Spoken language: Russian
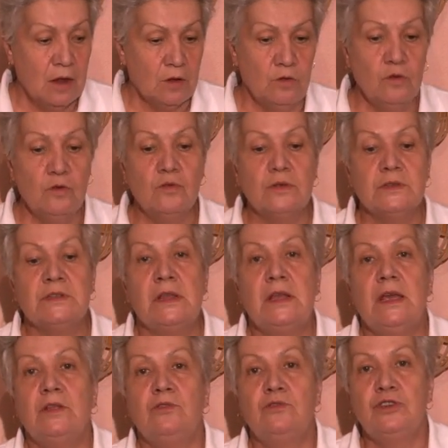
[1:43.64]
Ну,
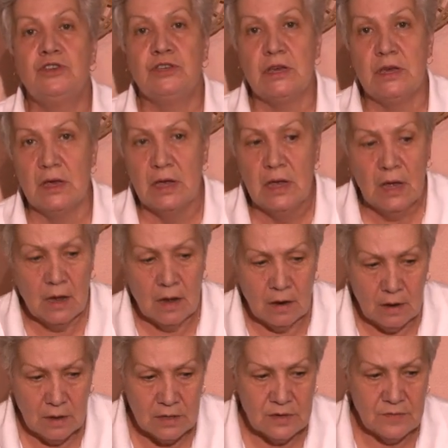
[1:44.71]
следующие
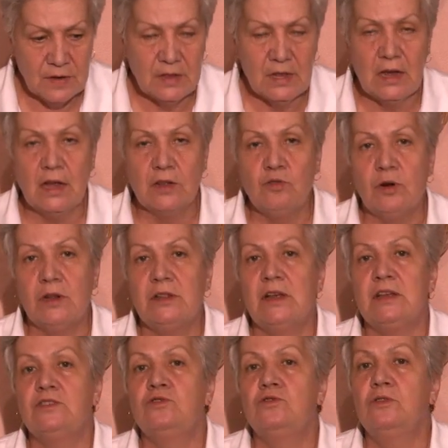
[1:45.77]
э, цветы, которые
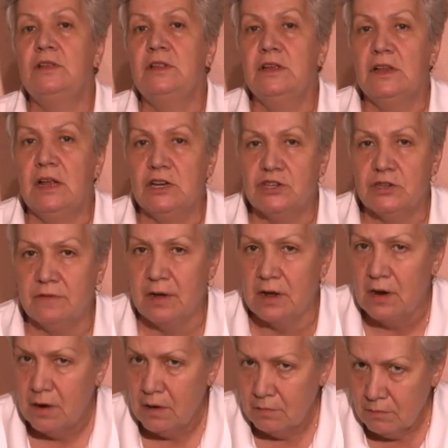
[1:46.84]
достойны
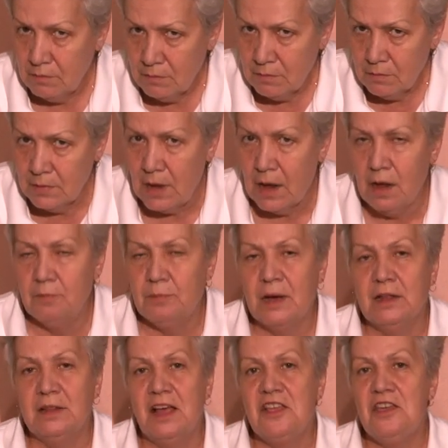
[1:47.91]
нашего да,
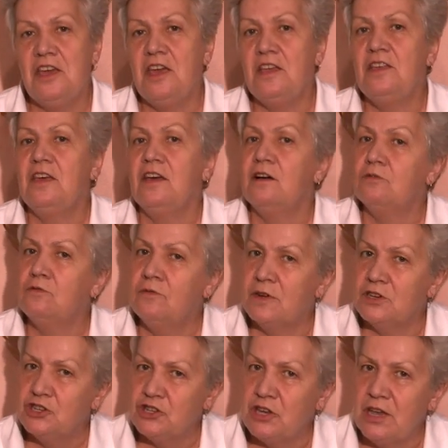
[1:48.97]
поклонения,
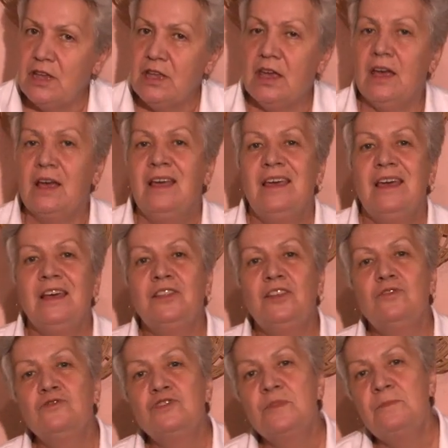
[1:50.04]
уважения,
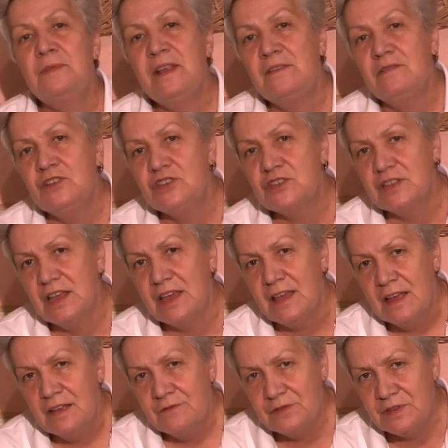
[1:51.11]
это уже привычный
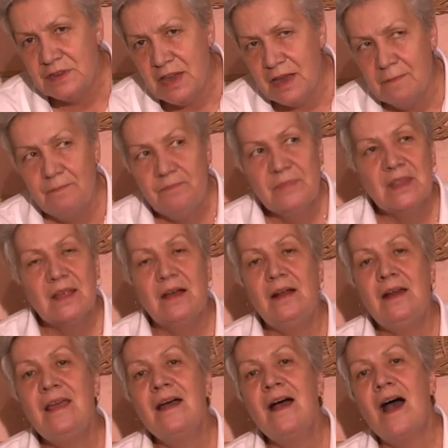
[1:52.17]
всем
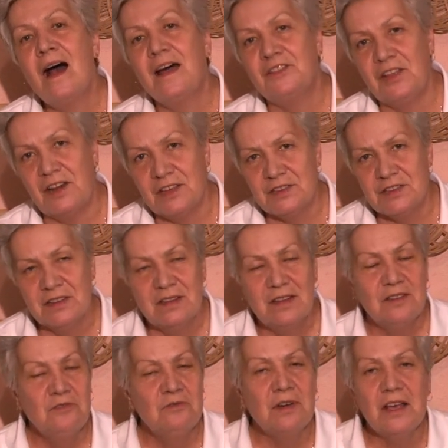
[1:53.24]
Лиатрис.
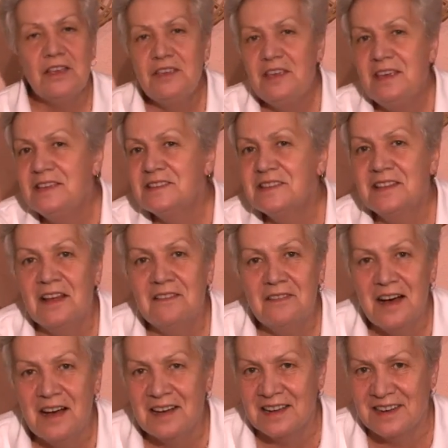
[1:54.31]
Ну какие
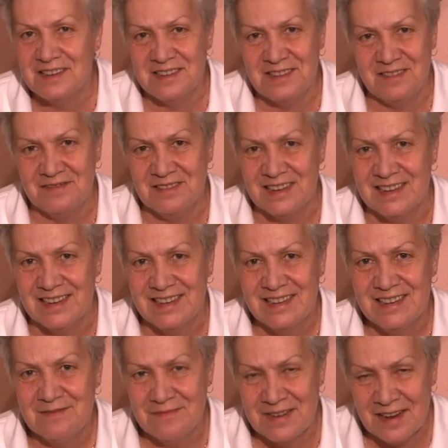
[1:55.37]
слова красивые,
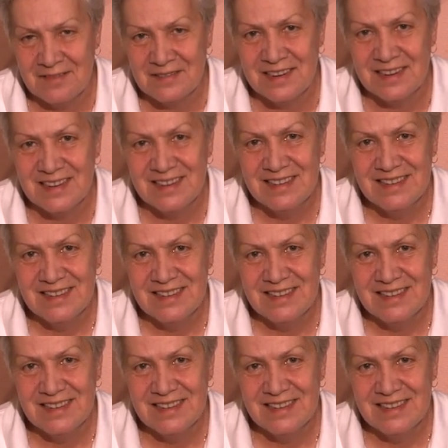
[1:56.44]
правда?